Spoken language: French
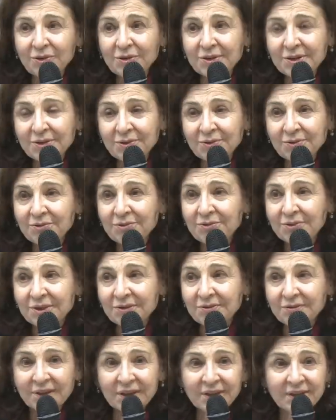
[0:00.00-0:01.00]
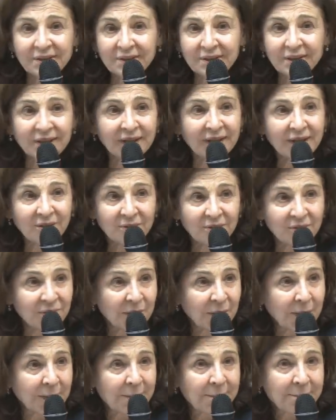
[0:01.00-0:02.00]
Sinon, l'univers est un chaos.
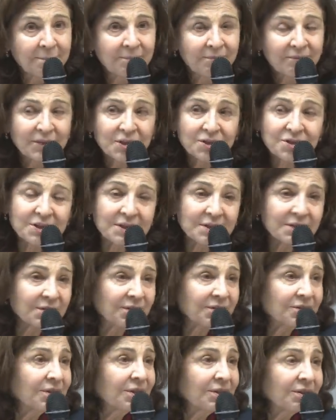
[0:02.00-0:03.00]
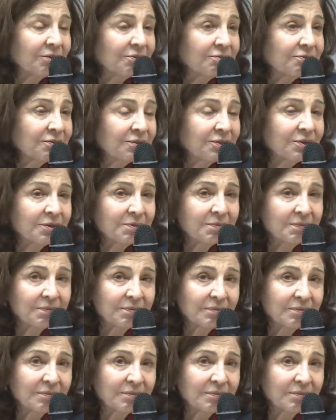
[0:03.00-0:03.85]
Je dis, quand un enfant,